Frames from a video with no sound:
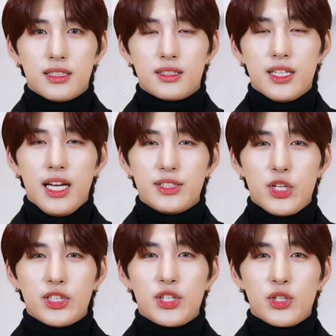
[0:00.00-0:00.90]
네,
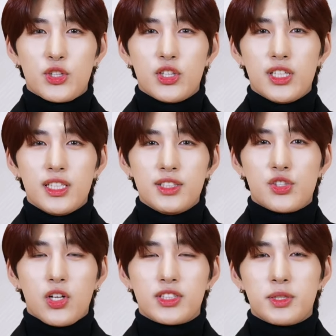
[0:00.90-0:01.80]
안녕하세요. 저는
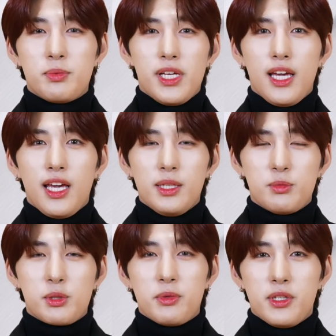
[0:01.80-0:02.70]
저스트비의
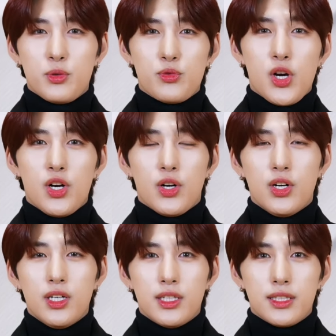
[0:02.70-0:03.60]
임지민이고요.